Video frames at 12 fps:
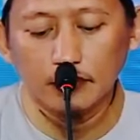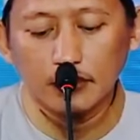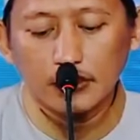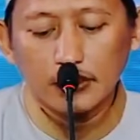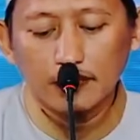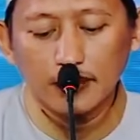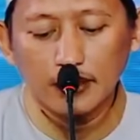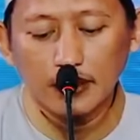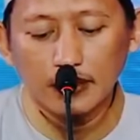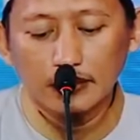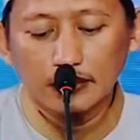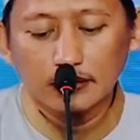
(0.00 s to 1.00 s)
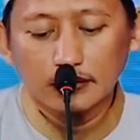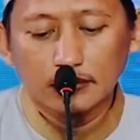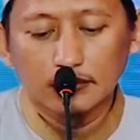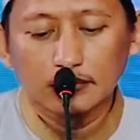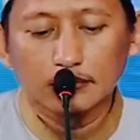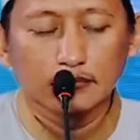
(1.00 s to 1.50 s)
syafaat
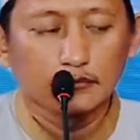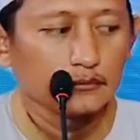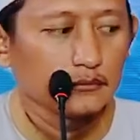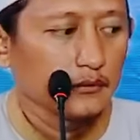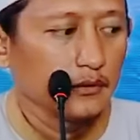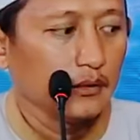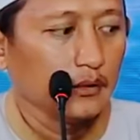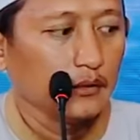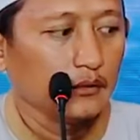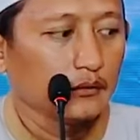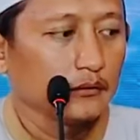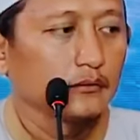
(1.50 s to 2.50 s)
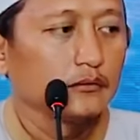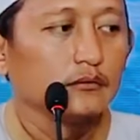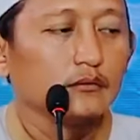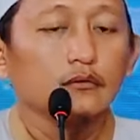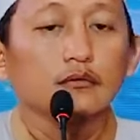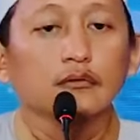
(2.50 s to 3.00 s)
ya.
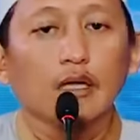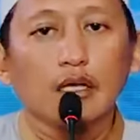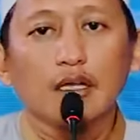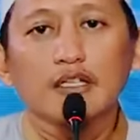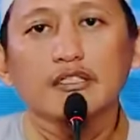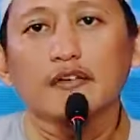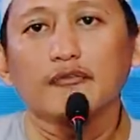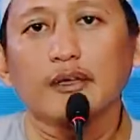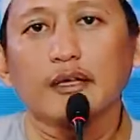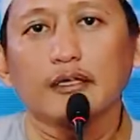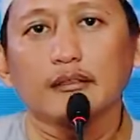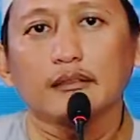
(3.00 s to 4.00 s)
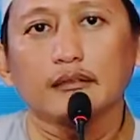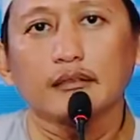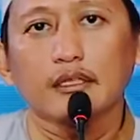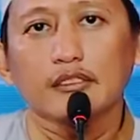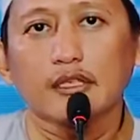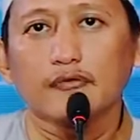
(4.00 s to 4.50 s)
Ada syafaat
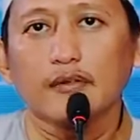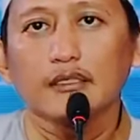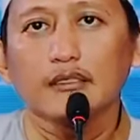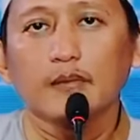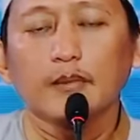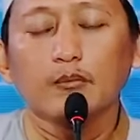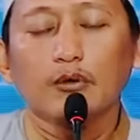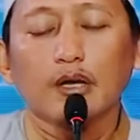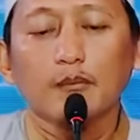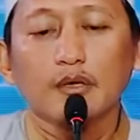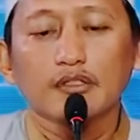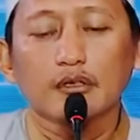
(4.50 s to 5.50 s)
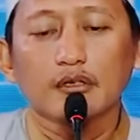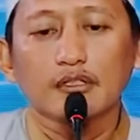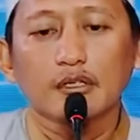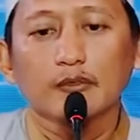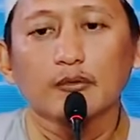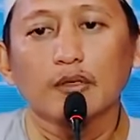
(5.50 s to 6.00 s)
eh, syafaat Nabi Muhammad
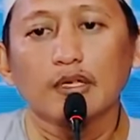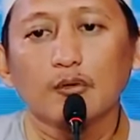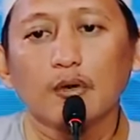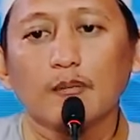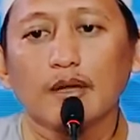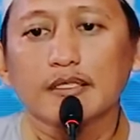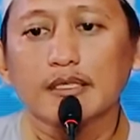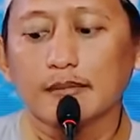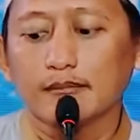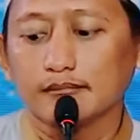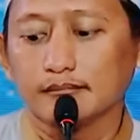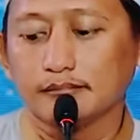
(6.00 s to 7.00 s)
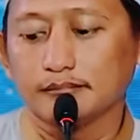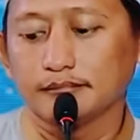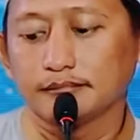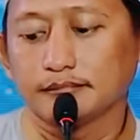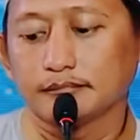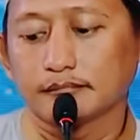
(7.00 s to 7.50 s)
SAW itu ada dua macam.
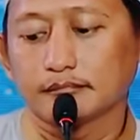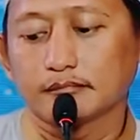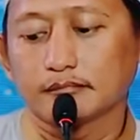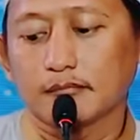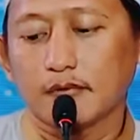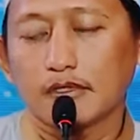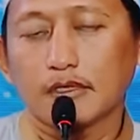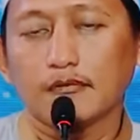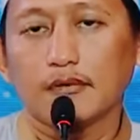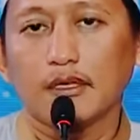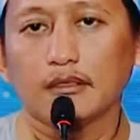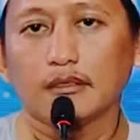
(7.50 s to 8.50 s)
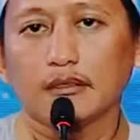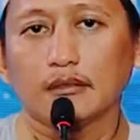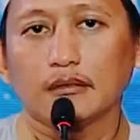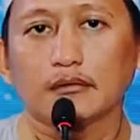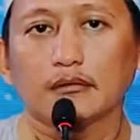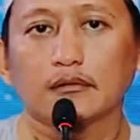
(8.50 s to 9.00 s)
Syafaat
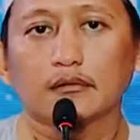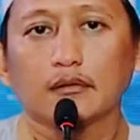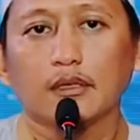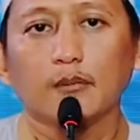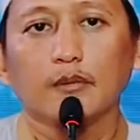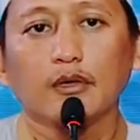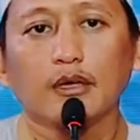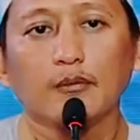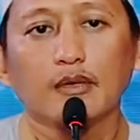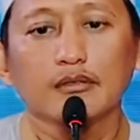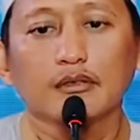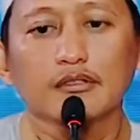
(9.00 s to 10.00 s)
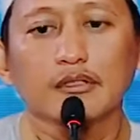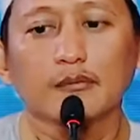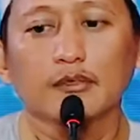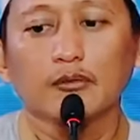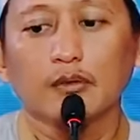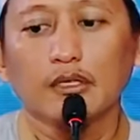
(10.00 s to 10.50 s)
Nabi Muhammad SAW
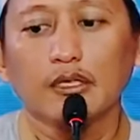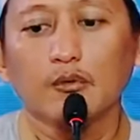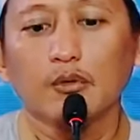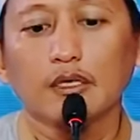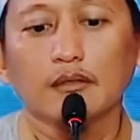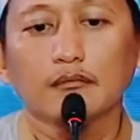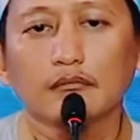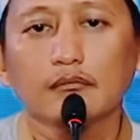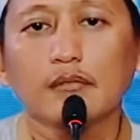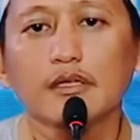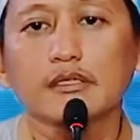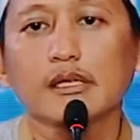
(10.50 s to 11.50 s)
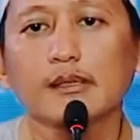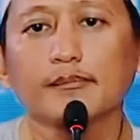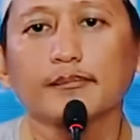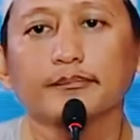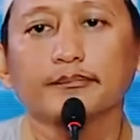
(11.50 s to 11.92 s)
itu ada dua macam.